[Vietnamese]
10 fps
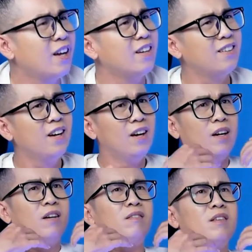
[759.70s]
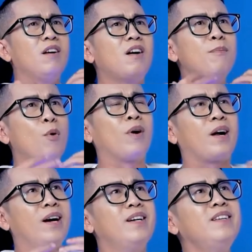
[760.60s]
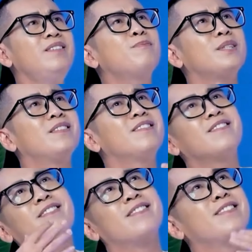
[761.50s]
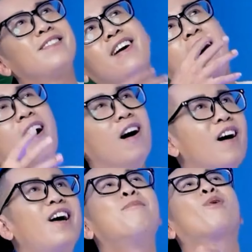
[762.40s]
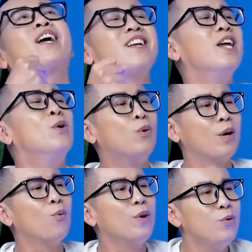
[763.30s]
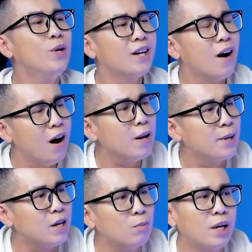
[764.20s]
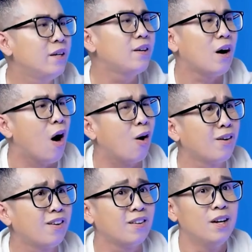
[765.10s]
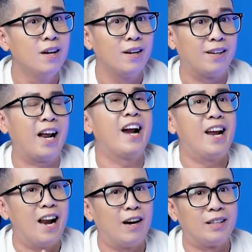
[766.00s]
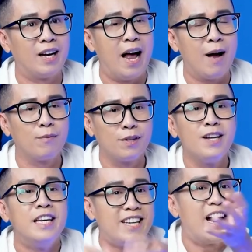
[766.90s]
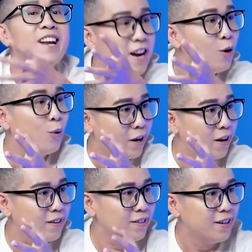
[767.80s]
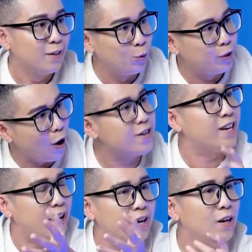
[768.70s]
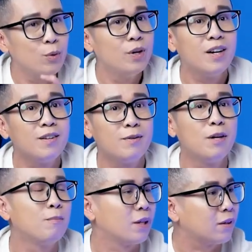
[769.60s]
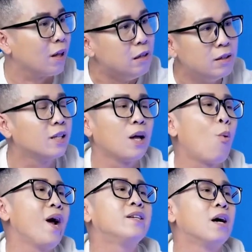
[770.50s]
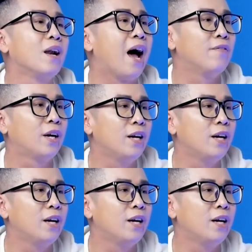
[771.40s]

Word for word: Thì nó có một cái ẩn ức hay một cái điều, cái nguyên duyên cớ gì bên trong khiến cho họ, cái này là người ta đã, chị chạy đi luôn rồi đó, tôi cho chị chạy đi luôn, nhưng nhưng mà tự người ta quay trở lại